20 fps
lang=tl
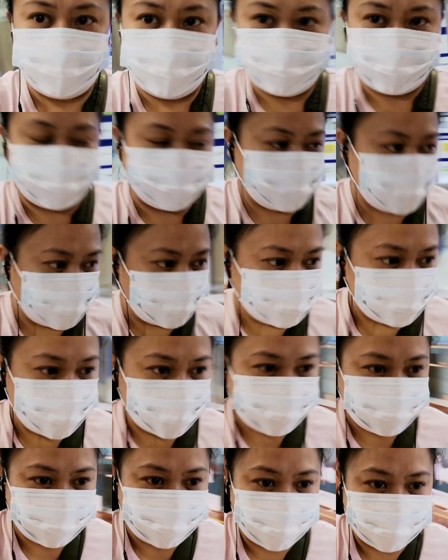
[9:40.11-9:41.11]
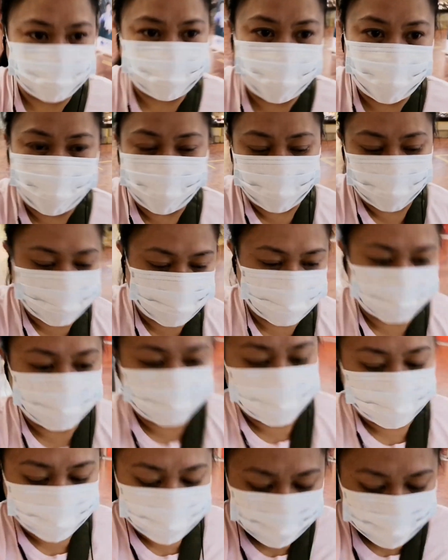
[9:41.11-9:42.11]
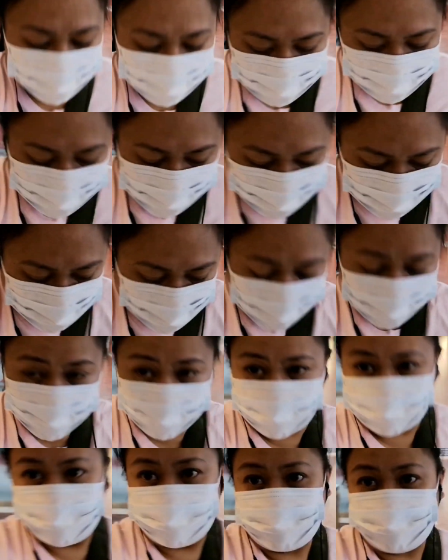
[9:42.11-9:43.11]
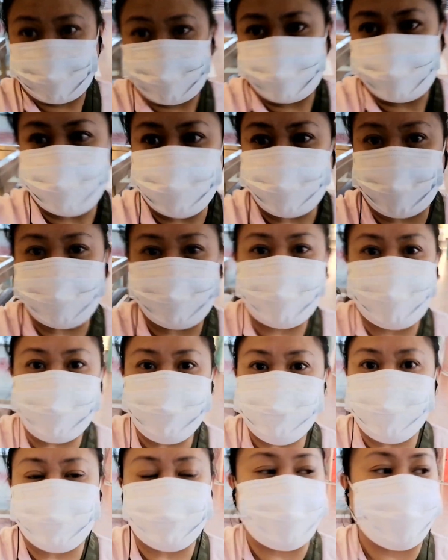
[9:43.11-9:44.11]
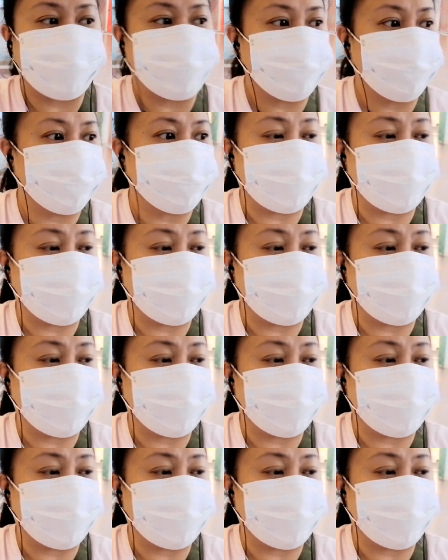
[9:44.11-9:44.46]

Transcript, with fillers: So, see you guys later uh, kita-kits na tayo,